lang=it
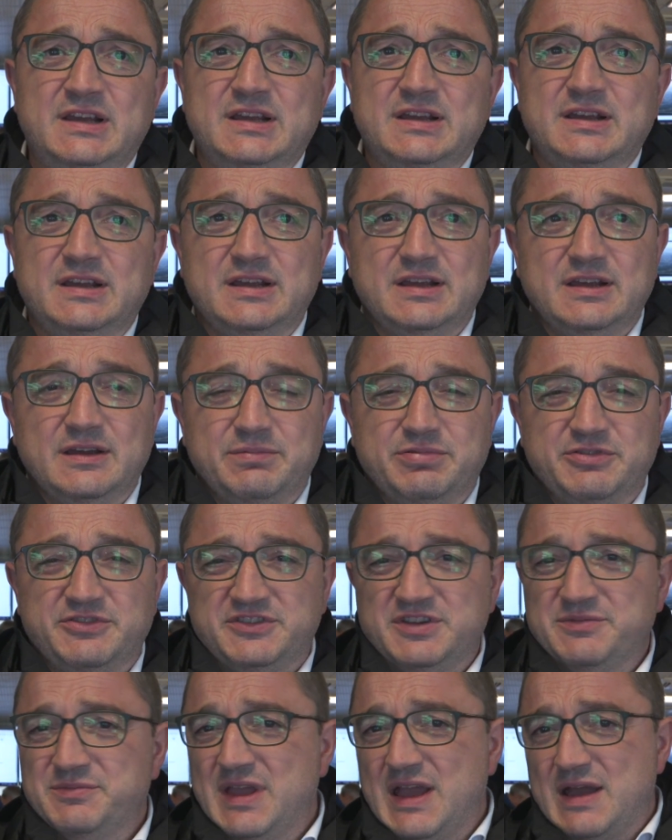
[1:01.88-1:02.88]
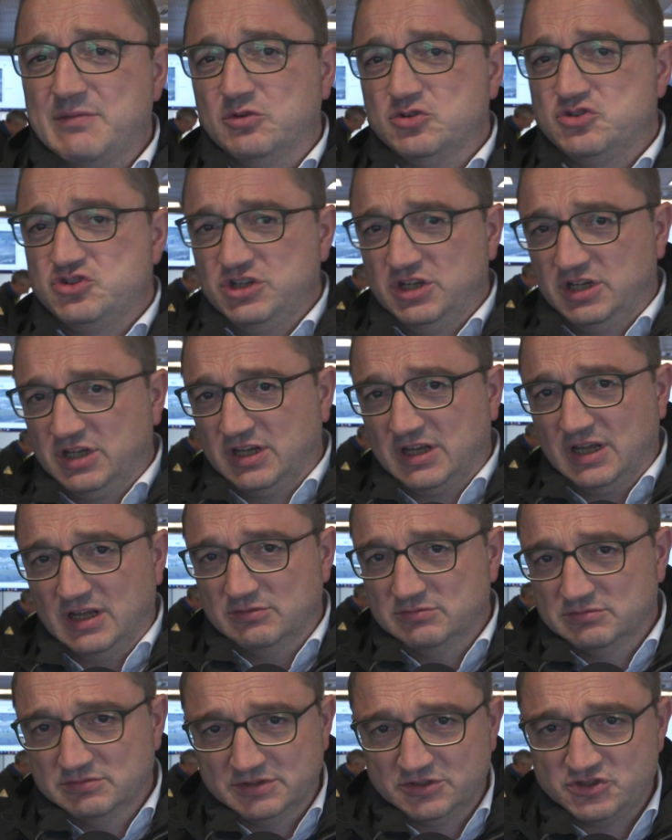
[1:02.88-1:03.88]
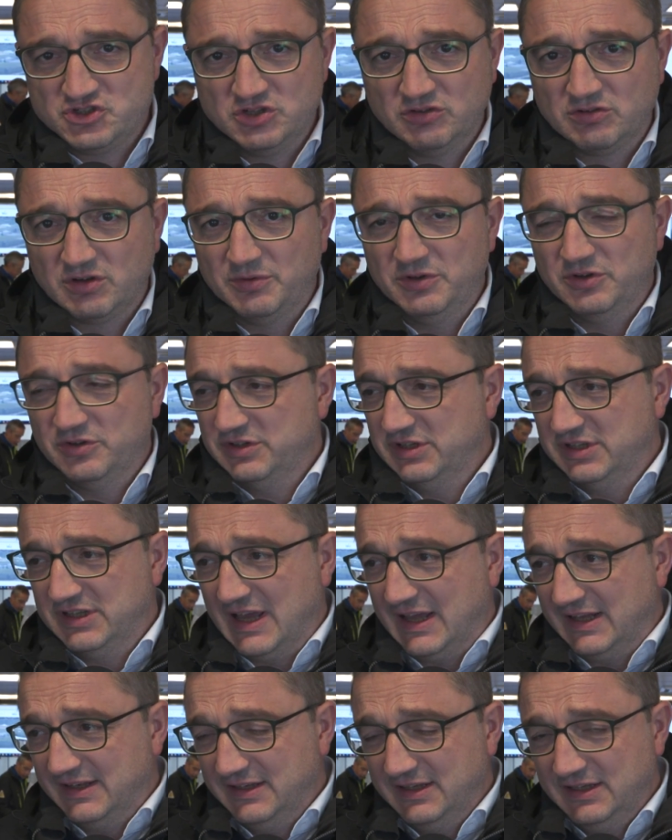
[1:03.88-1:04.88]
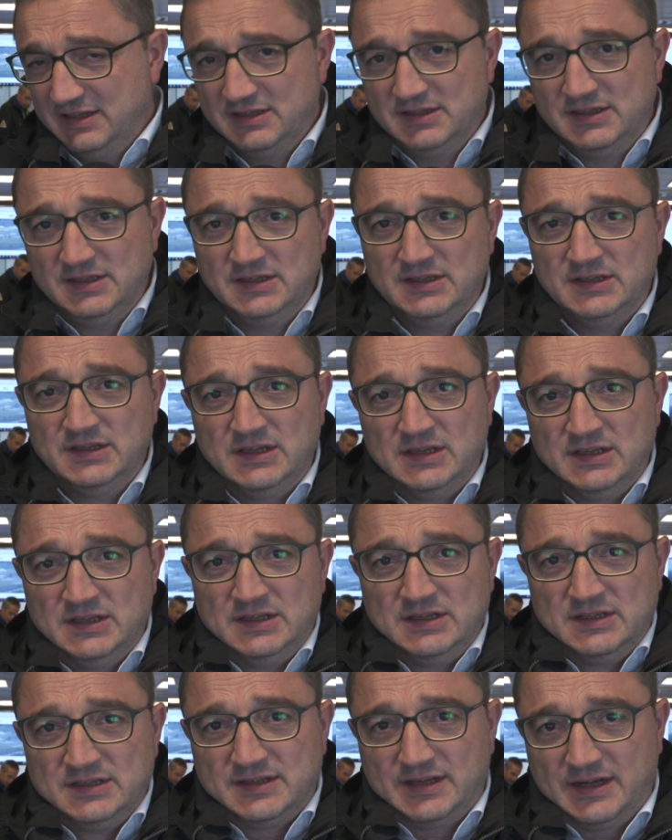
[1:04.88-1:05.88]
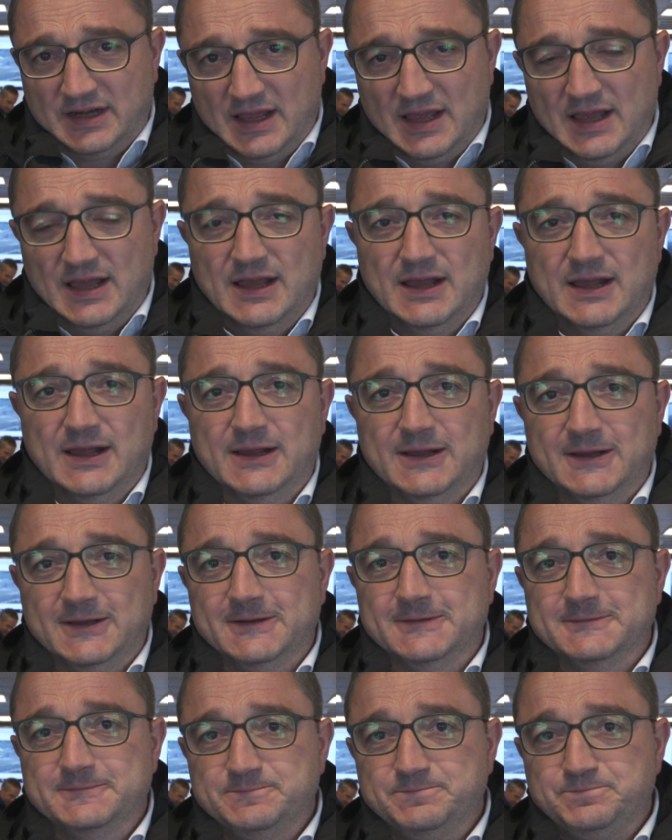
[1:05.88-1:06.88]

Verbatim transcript: Eh, stimiamo circa un 5 milioni di danni tra